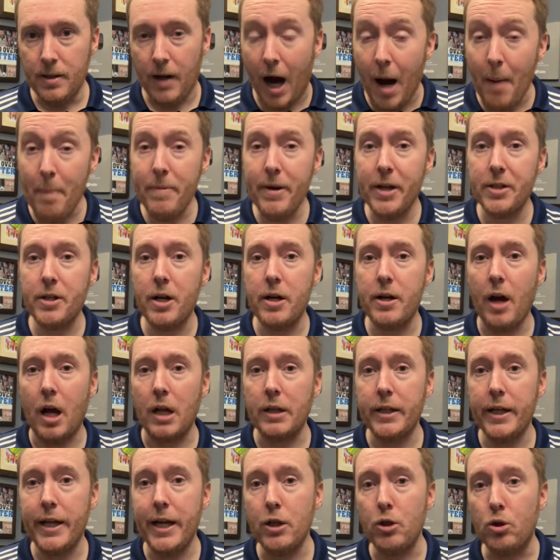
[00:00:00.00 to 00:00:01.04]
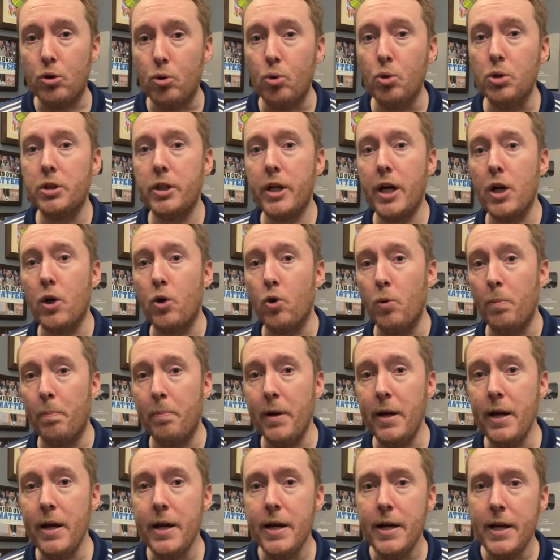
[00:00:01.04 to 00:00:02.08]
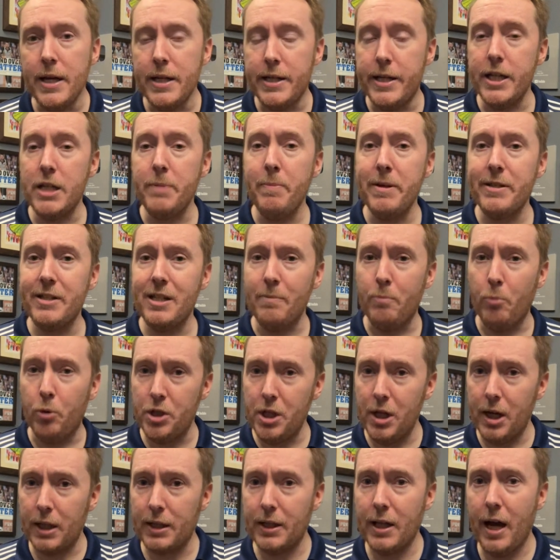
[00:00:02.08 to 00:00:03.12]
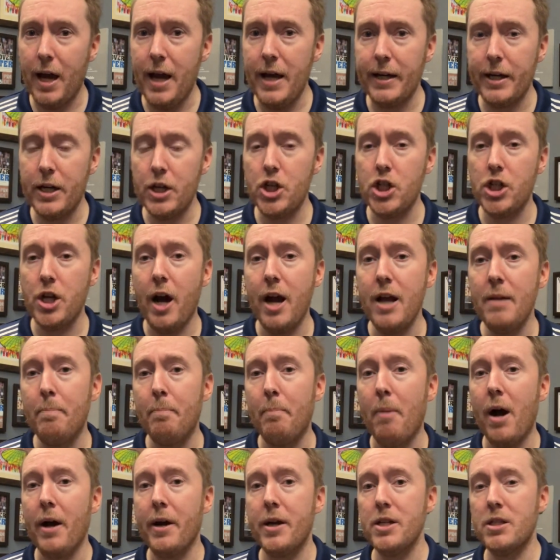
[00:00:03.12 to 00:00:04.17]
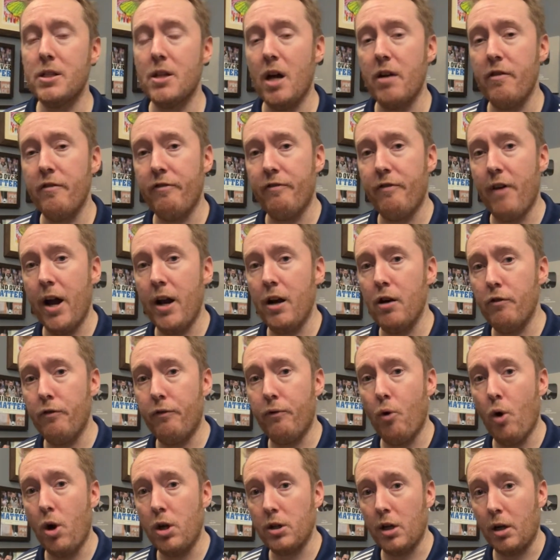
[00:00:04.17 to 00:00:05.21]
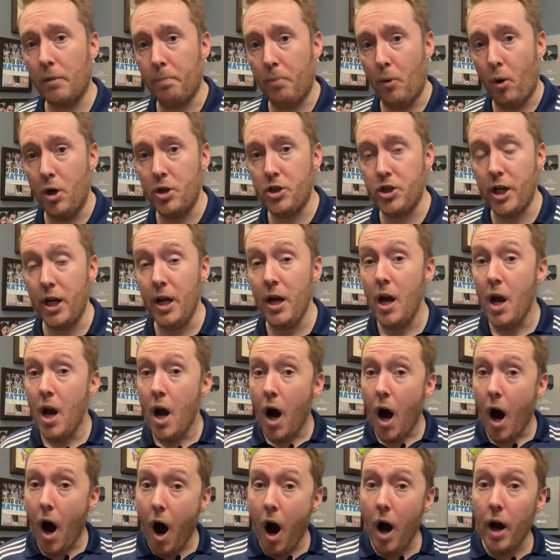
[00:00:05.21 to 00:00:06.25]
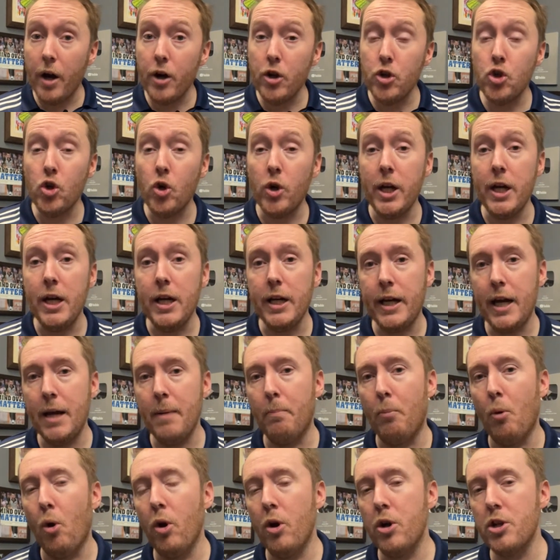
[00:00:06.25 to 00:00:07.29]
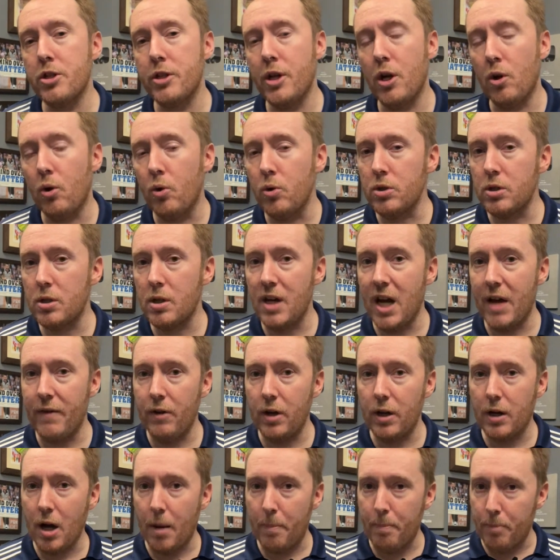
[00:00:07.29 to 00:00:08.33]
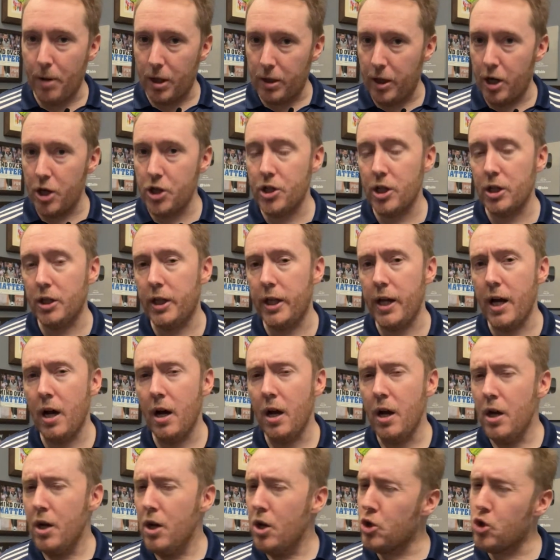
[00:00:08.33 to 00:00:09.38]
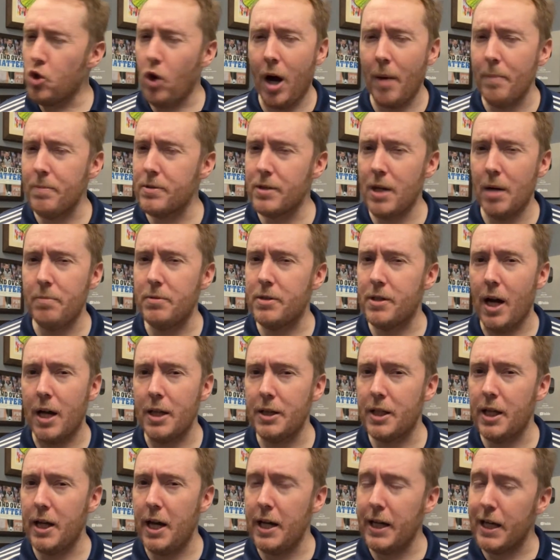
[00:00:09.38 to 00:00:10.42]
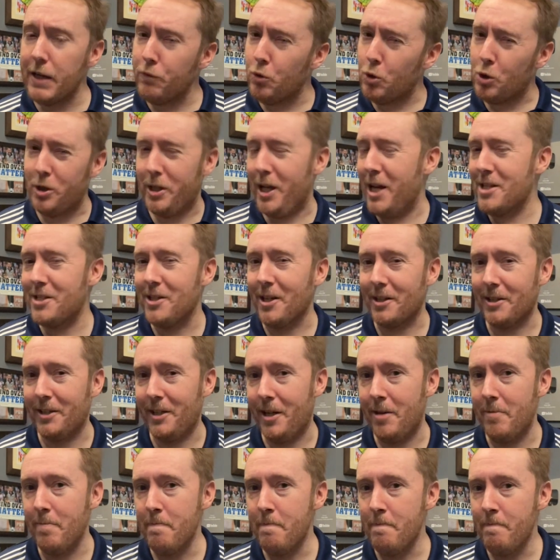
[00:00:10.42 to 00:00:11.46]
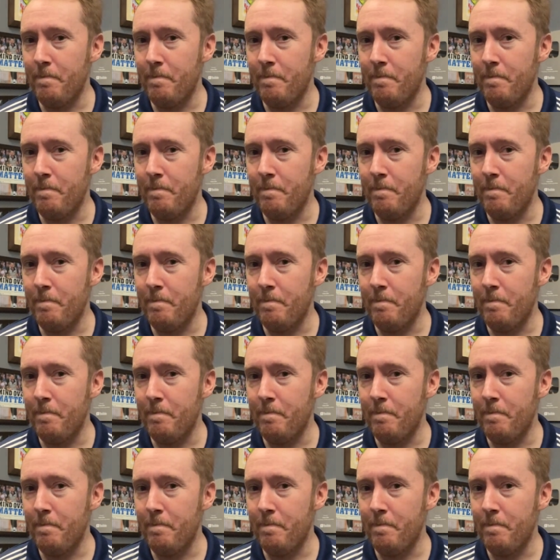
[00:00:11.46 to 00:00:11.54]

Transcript: अब नजर डालते हैं दूसरे ग्रुप पे जिसमें से मुझे लगता है कि शायद पाकिस्तान फाइनल फोर तक पहुंचे अगर जो इनके बॉलर्स ने उस लेवल का प्रदर्शन दिया जो हम सब जानते हैं कि वो दे सकते हैं